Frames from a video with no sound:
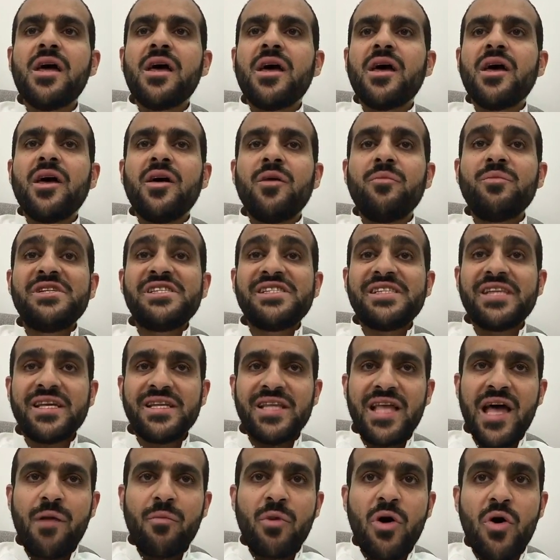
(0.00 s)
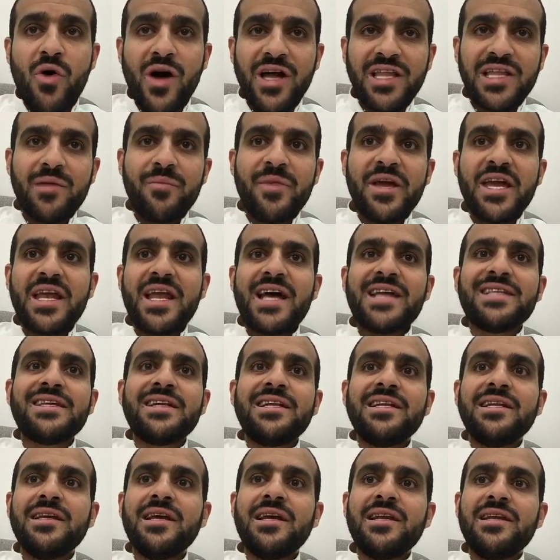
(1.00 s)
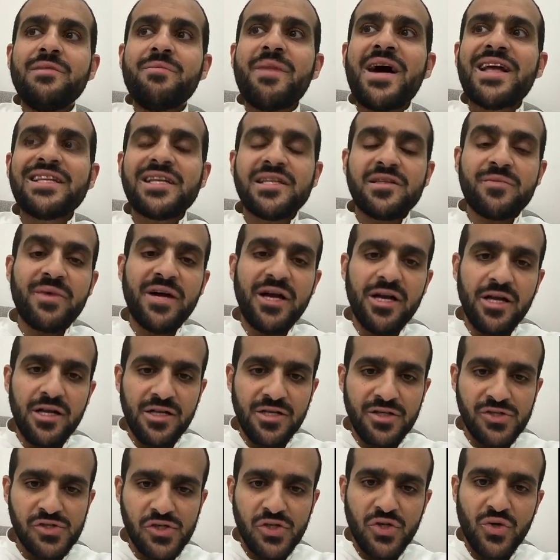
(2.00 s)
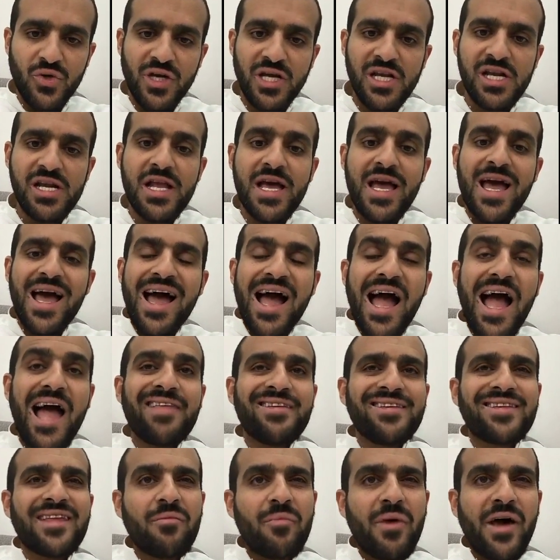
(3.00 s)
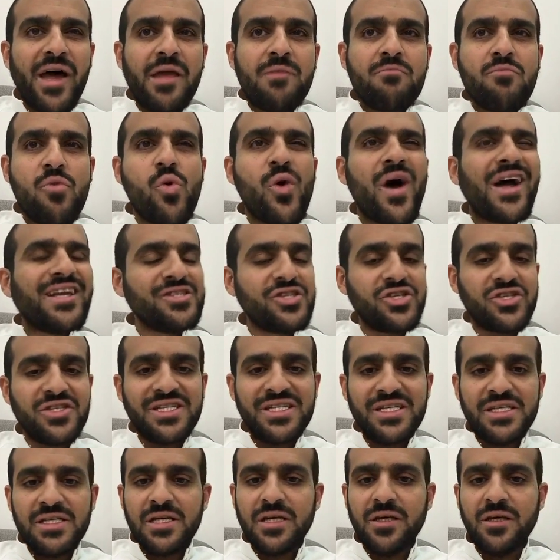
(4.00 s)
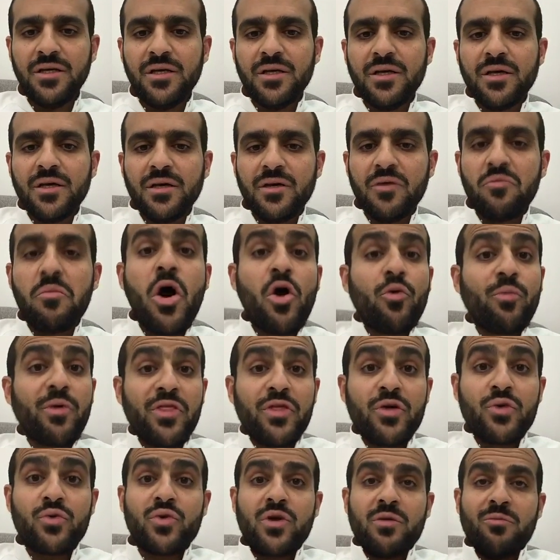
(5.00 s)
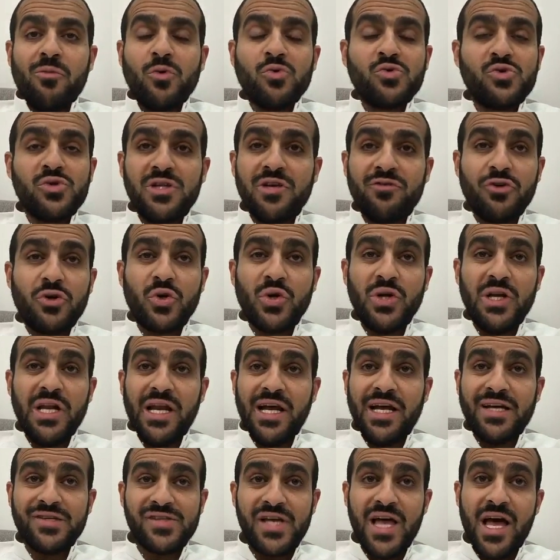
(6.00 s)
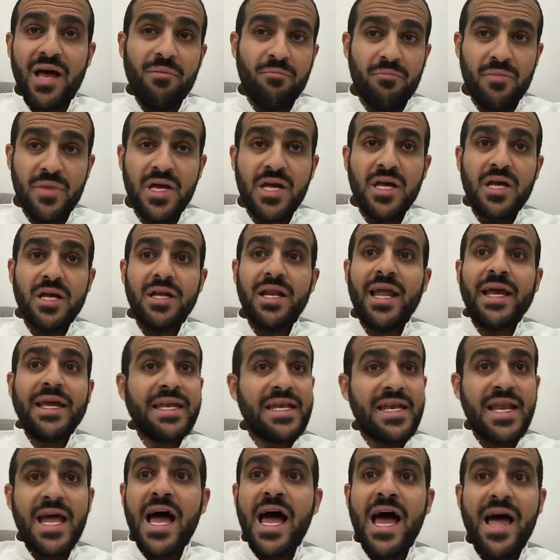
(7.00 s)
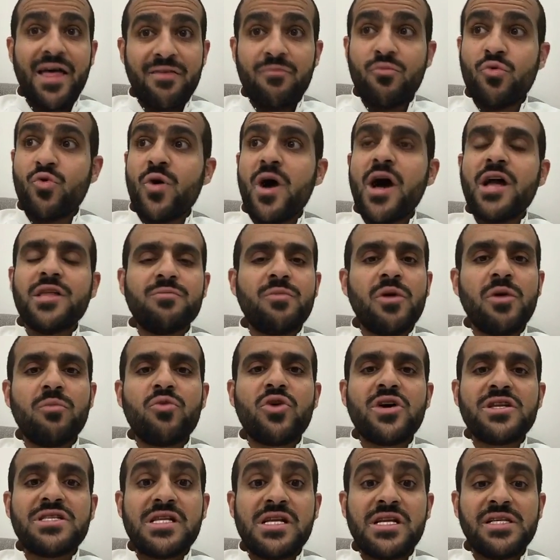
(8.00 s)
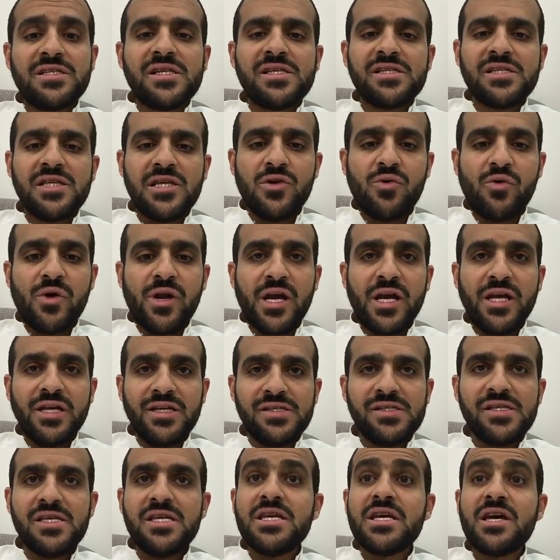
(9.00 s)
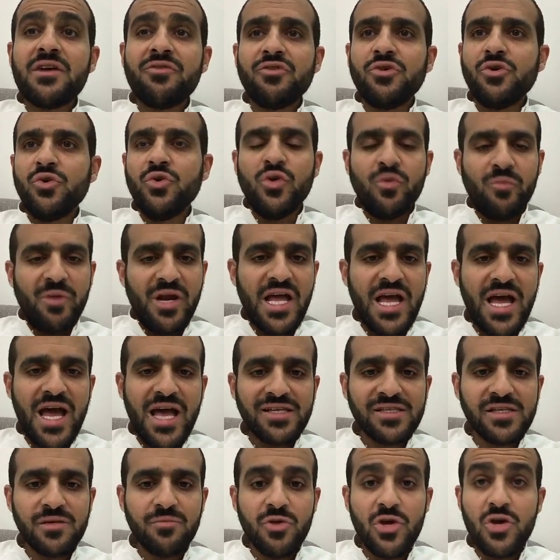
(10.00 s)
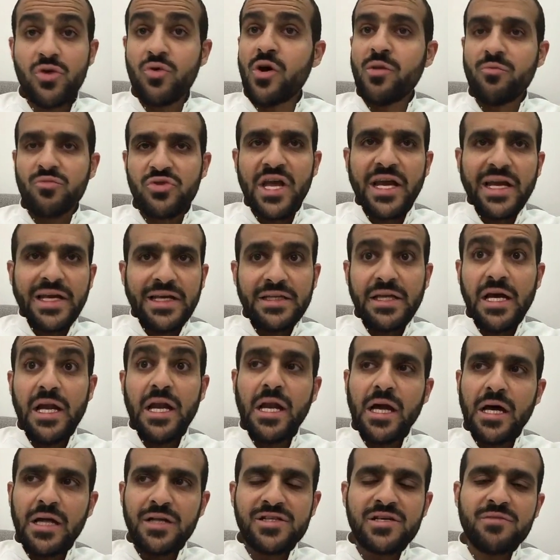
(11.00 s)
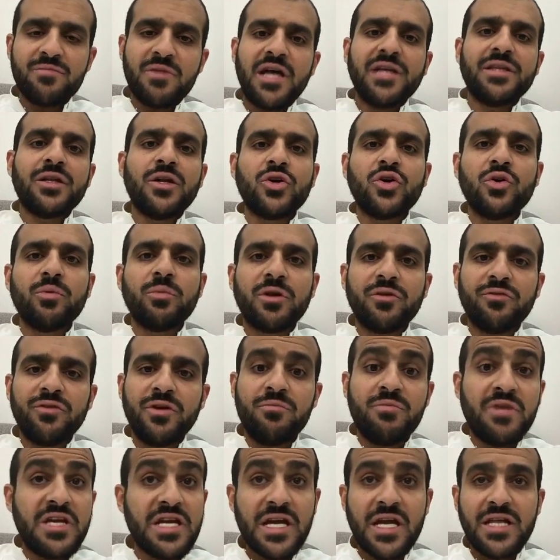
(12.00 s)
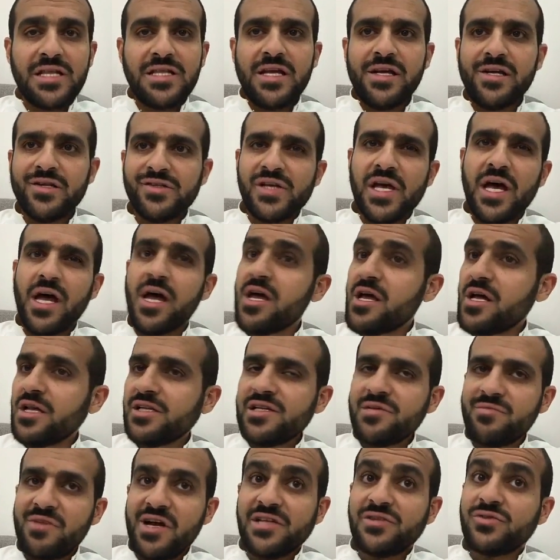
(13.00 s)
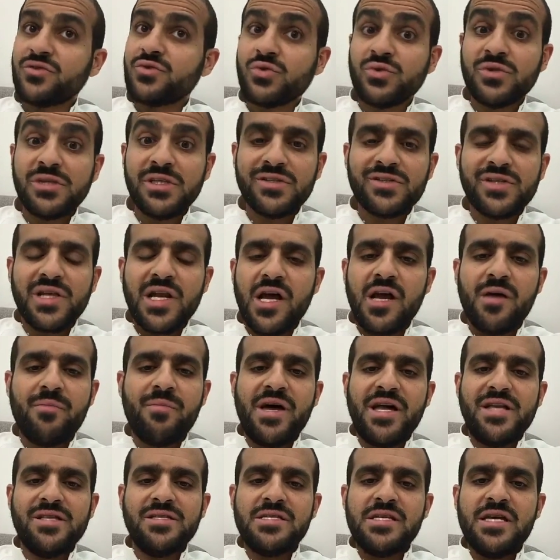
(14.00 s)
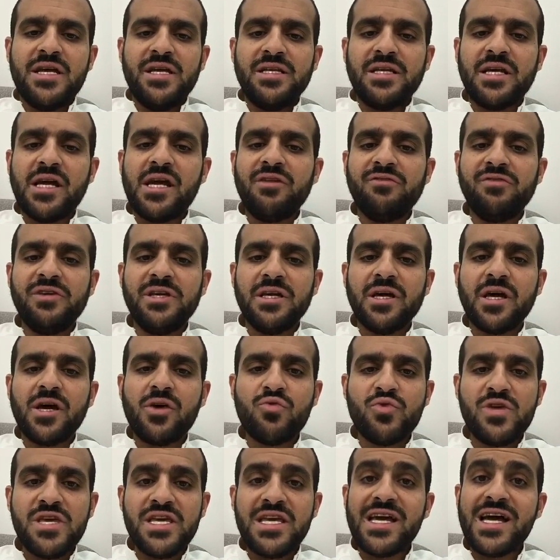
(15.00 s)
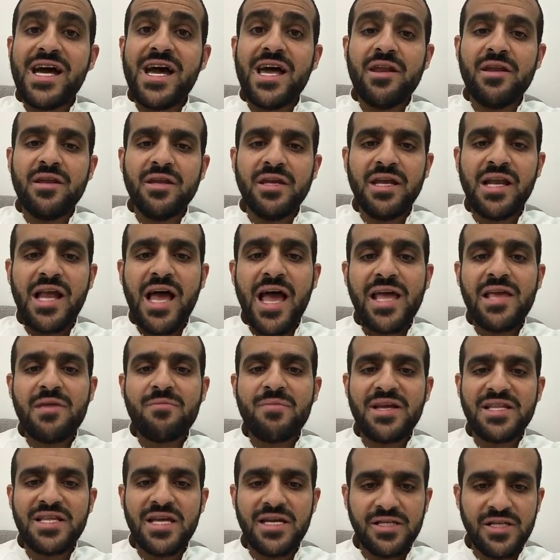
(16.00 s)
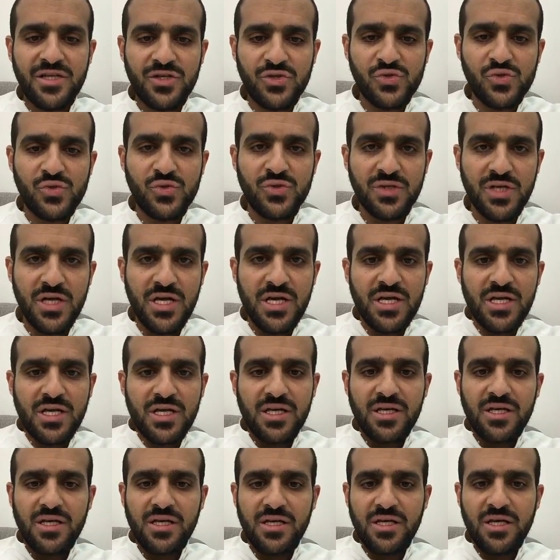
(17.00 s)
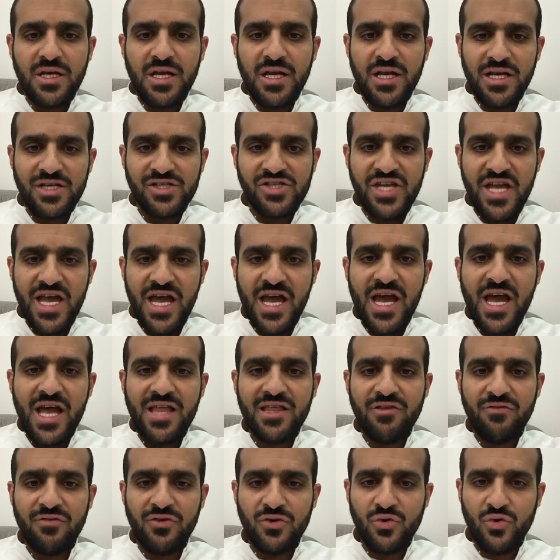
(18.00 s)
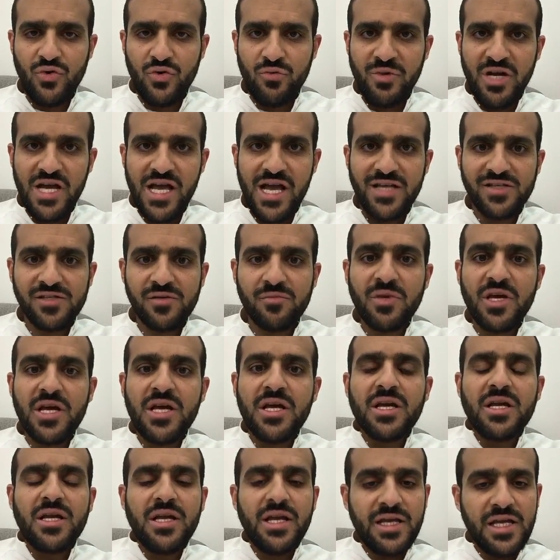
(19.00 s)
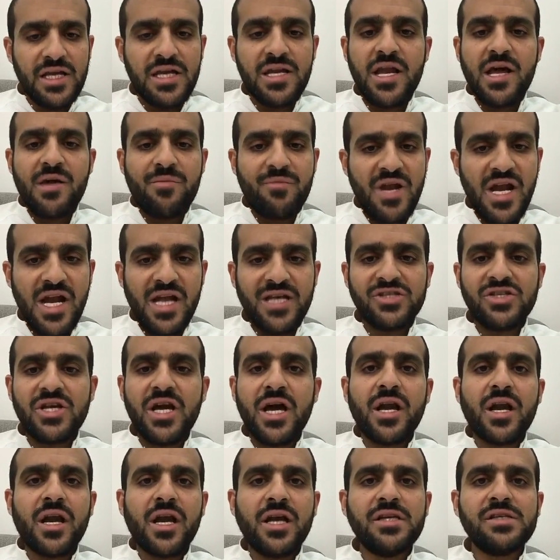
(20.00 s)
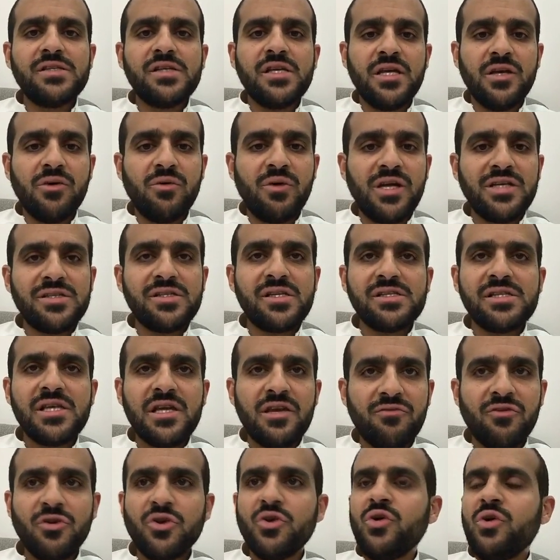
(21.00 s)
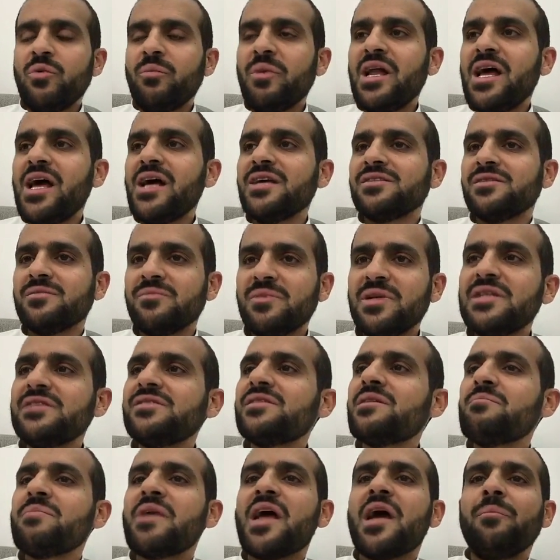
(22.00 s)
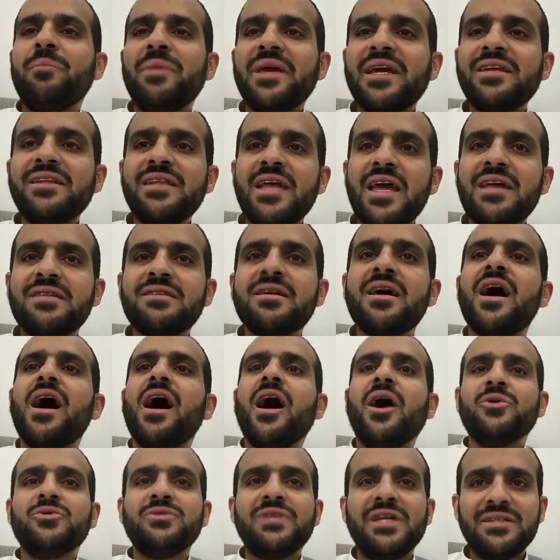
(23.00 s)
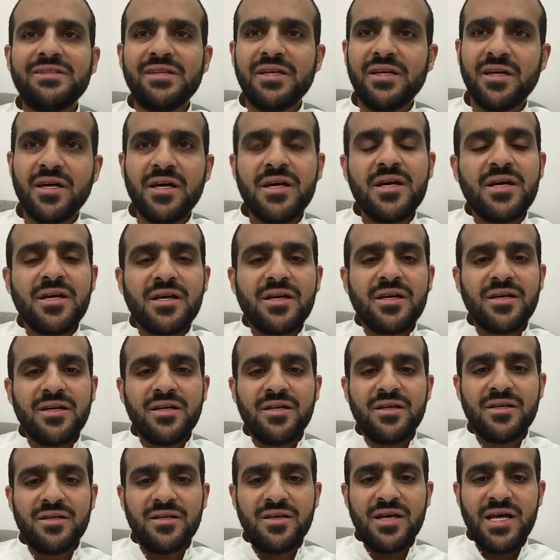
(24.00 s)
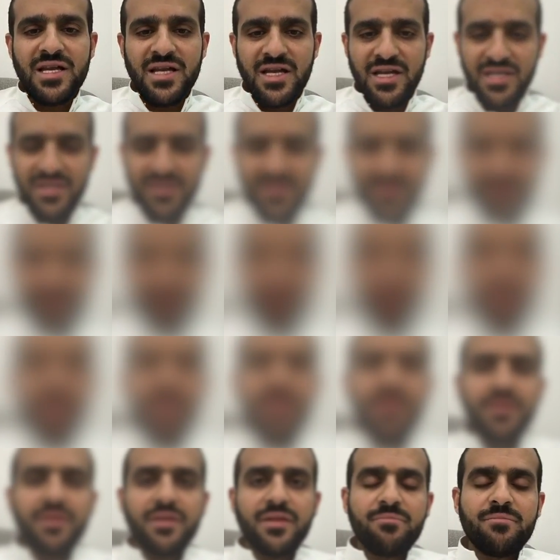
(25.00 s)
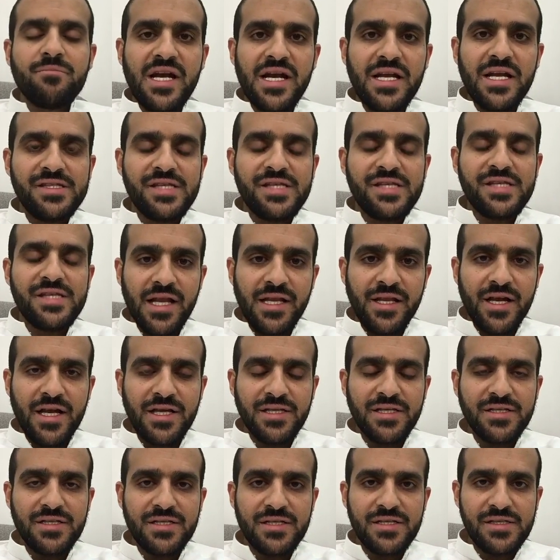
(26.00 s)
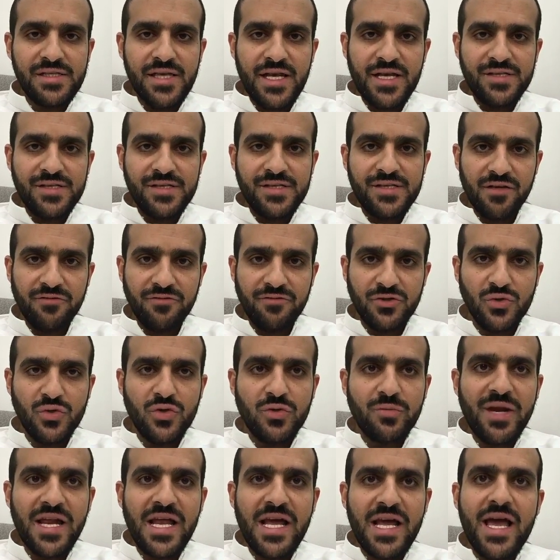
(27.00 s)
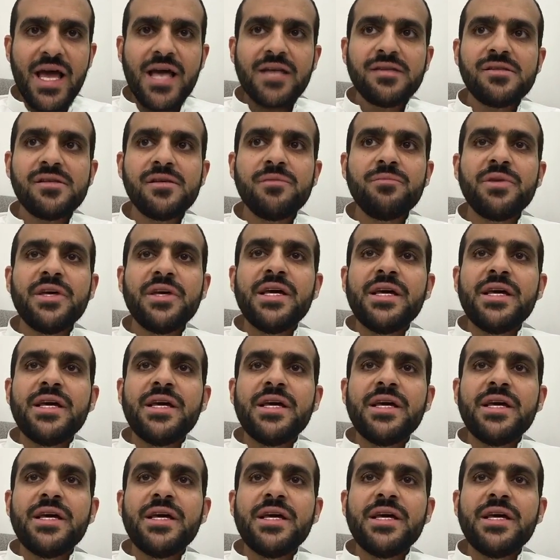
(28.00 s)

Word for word: آه، باستخدام قواعد البيانات اللي اللي ما تتبع الاس كيو ال هذه طبعا مواد جديده ما هو بالضروره موجوده في كل الاقسام لكنها هذه مواد من المواد الأساسية والرئيسية في علوم الحاسب والمتأكد على الأقل الجامعات الكبرى في أمريكا تدرسها الجامعات السعودية صراحة ما عندي يعني خلفية قوية عن إلى أي مدى يدرسون آه، الأشياء هذه في علوم الحاسب لكنه من الأشياء الرئيسية والأساسية في علوم الحاسب اللي نسميها بيج Data أو Data أناليتكس آه، أيضا من الأشياء اللي راح تدرسها إن شاء الله في علوم الحاسب